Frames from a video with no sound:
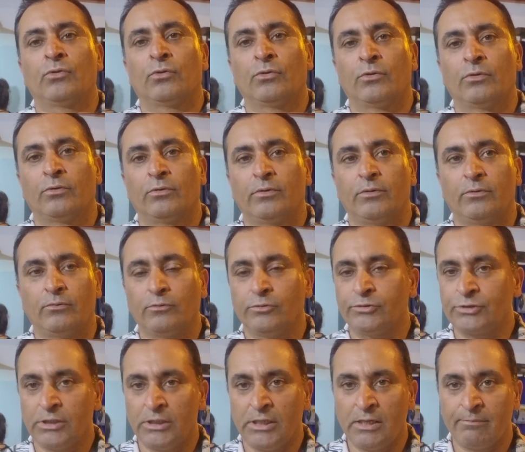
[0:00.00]
तो
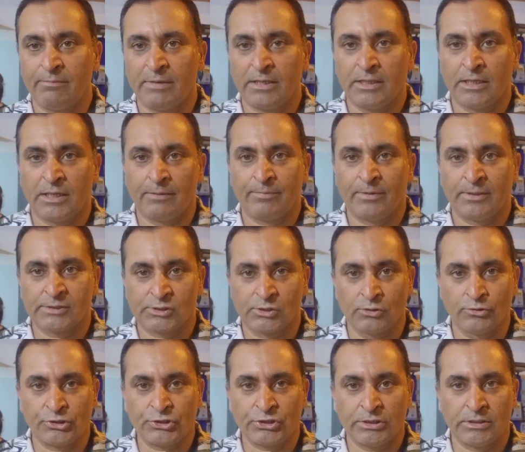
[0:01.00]
उसके लिए मैं यहाँ पे
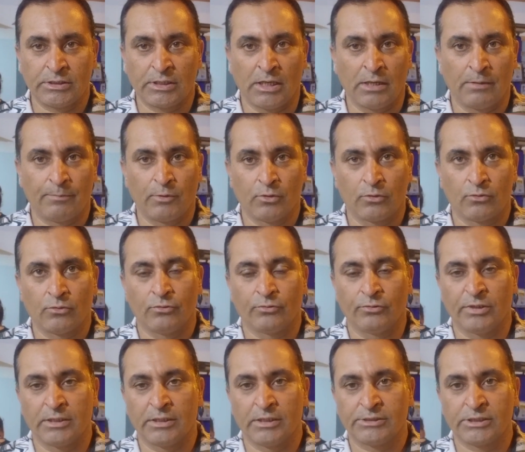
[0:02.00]
सलूशन आप लोगों
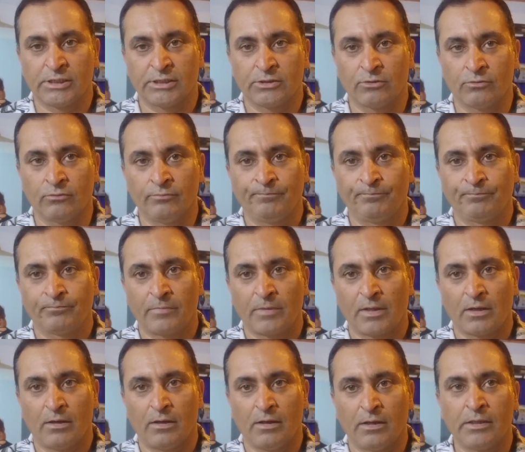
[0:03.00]
को देना चाहता हूँ
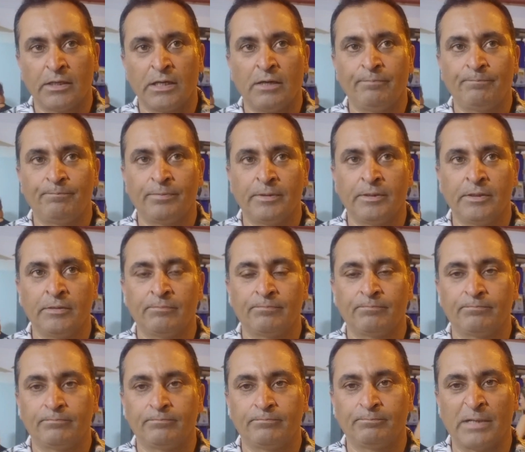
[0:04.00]
अगर आप
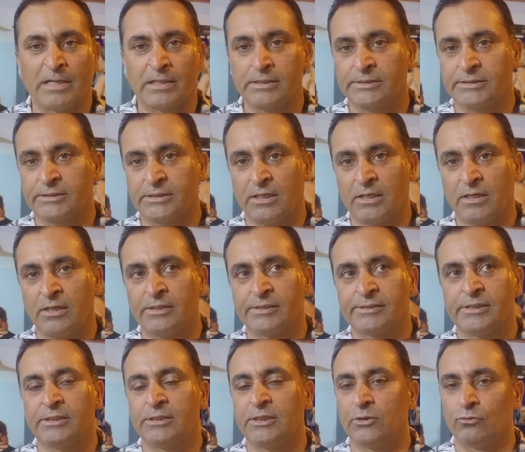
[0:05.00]

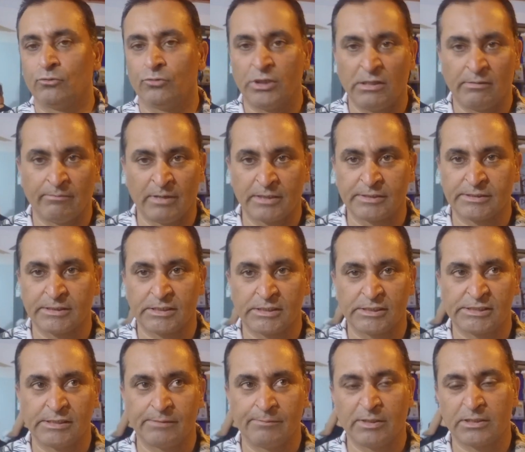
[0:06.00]
पाकिस्तान से या दुनिया भर से
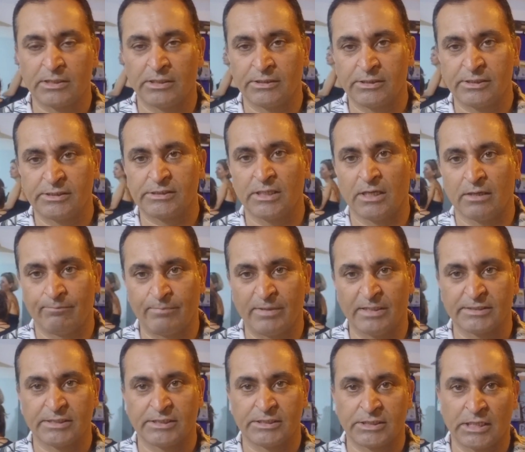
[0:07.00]
किसी भी कंट्री से आप
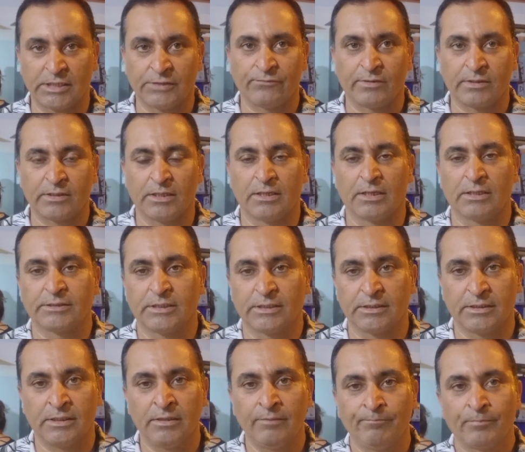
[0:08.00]
पैसा ट्रांसफ़र करना
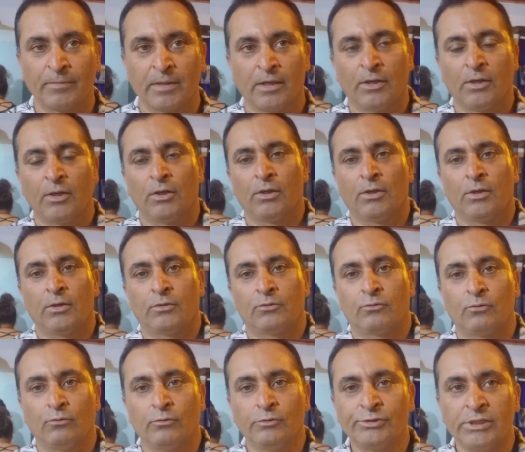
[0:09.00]
चाहते
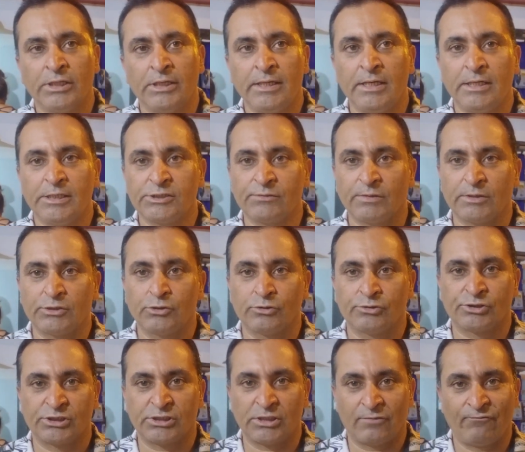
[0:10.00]
हैं तो उसके लिए इस वक्त
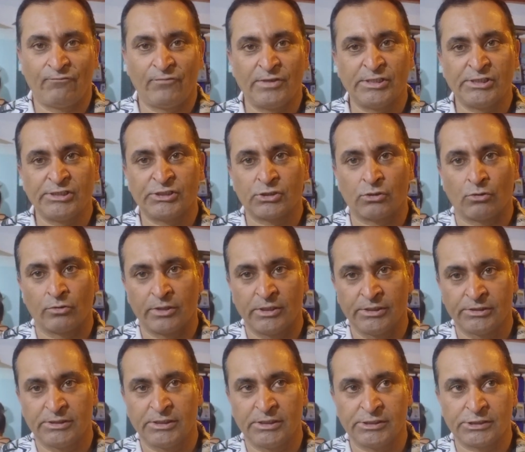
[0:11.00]
जो सेफेस्ट
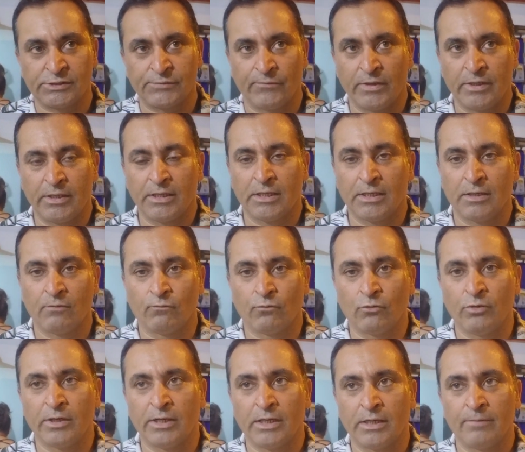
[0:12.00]
और ईजीएस्ट वे है
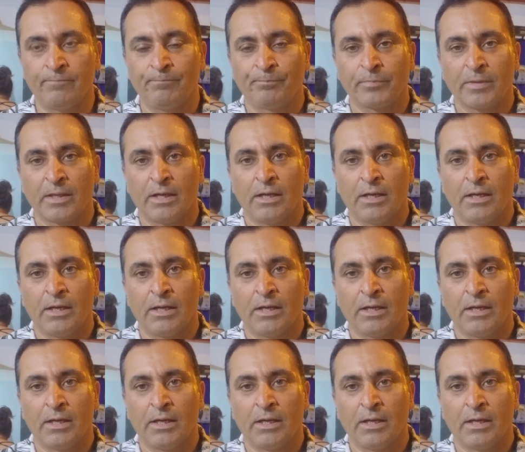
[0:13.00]
वो है